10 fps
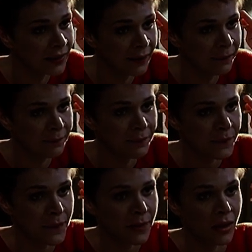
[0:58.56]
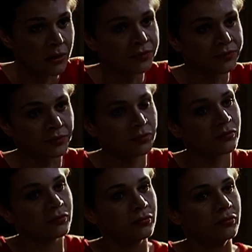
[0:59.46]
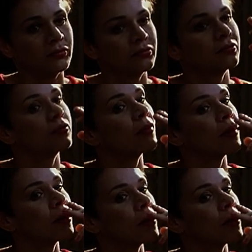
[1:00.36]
Ma che c'entra, scusa Nina, c'è lavoro e lavoro. Ad